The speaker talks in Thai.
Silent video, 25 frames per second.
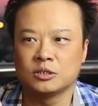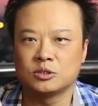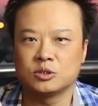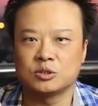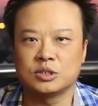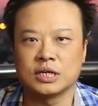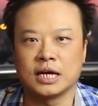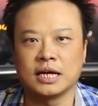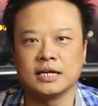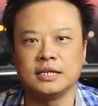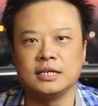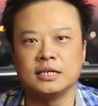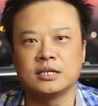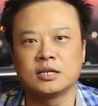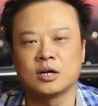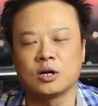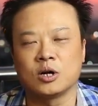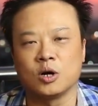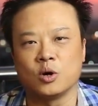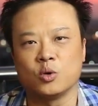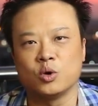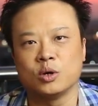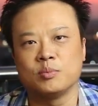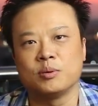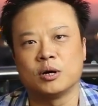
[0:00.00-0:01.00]
สุดท้ายนี้ก็
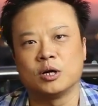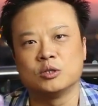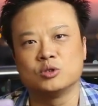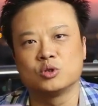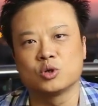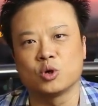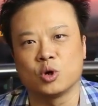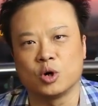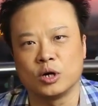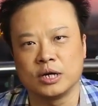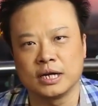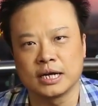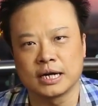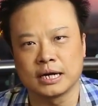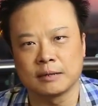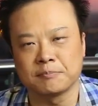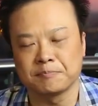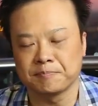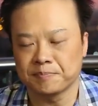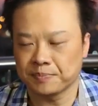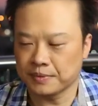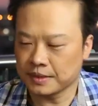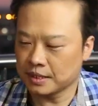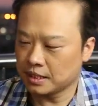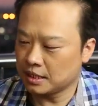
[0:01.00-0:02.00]
ขออวยพรทุกคนนะครับ
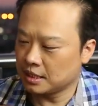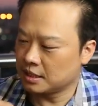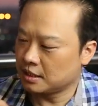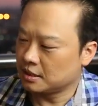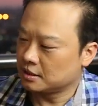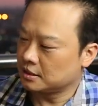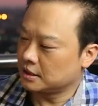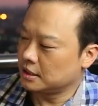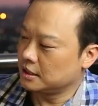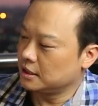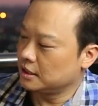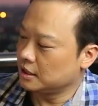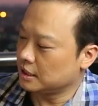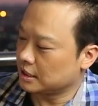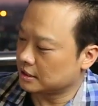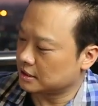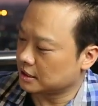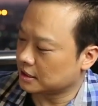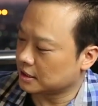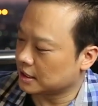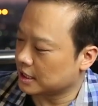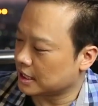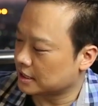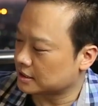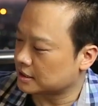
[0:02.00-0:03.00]
อ่ะในนี้อาจ
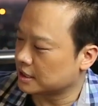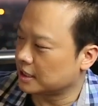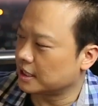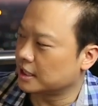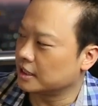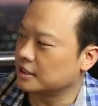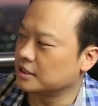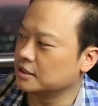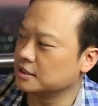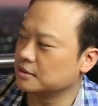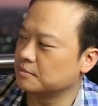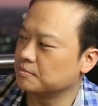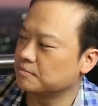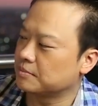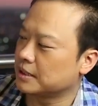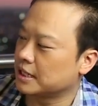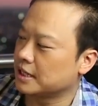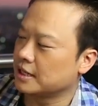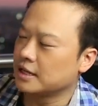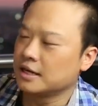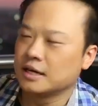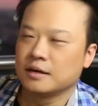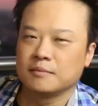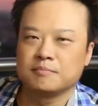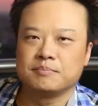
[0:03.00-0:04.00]
จะถ้าอยากจะเห็นลืมไป
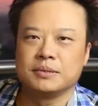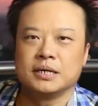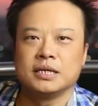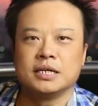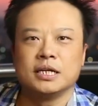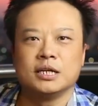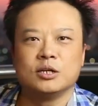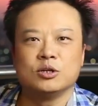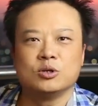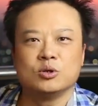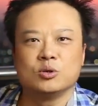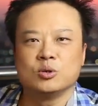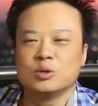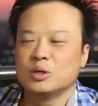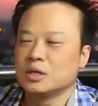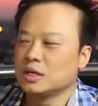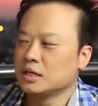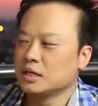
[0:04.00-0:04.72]
เปิดให้ดู